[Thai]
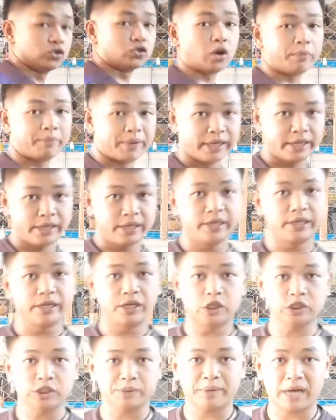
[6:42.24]
ต่อไป
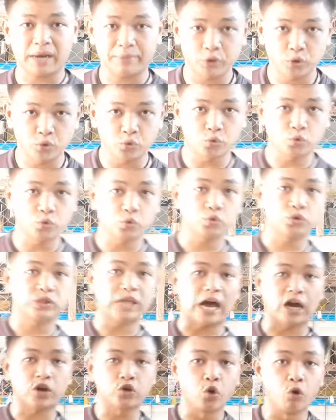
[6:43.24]
เดี๋ยวจะพาไปดู
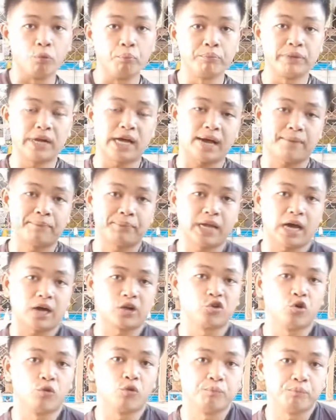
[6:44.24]
ถังลมนะครับ ถั
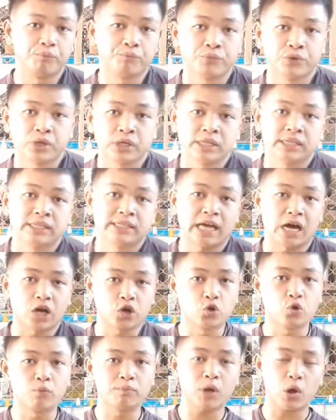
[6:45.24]
งลม ถัง
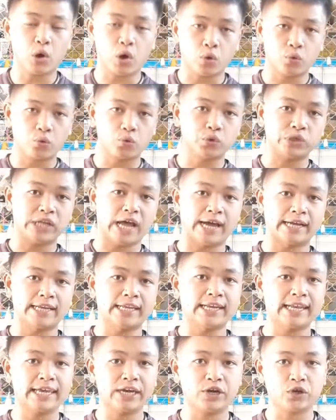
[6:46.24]
ลมเราเอาถัง
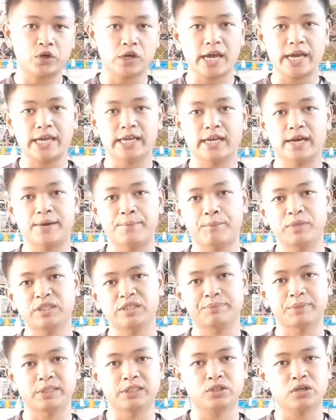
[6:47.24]
เล็กๆก็ได้นะครับ ไม่
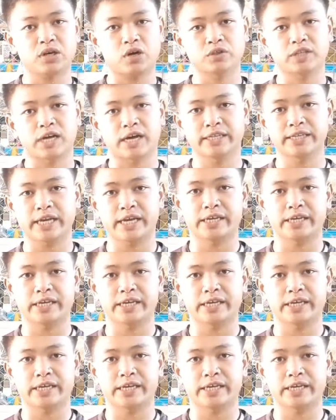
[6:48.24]
จะเป็นต้องเอาถังให